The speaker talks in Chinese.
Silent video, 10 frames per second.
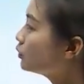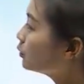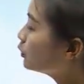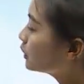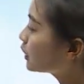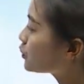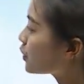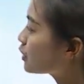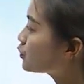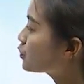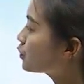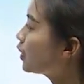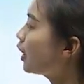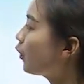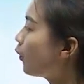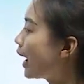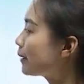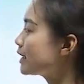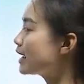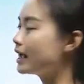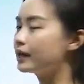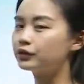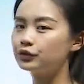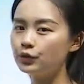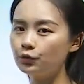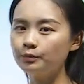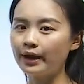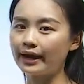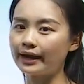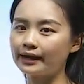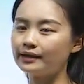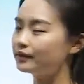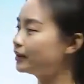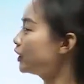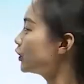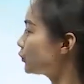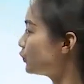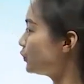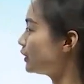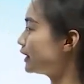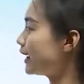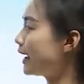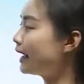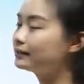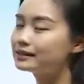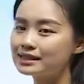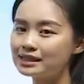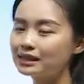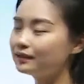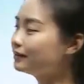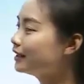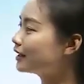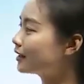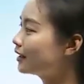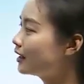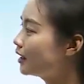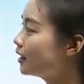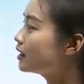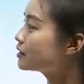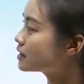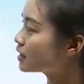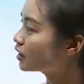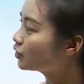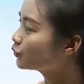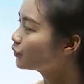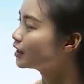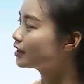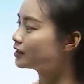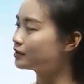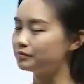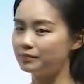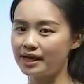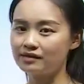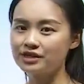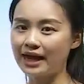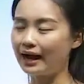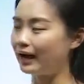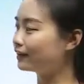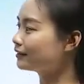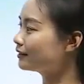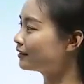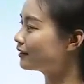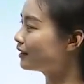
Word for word: 杜牧的绝句画面优美，语言清丽，情韵绵长。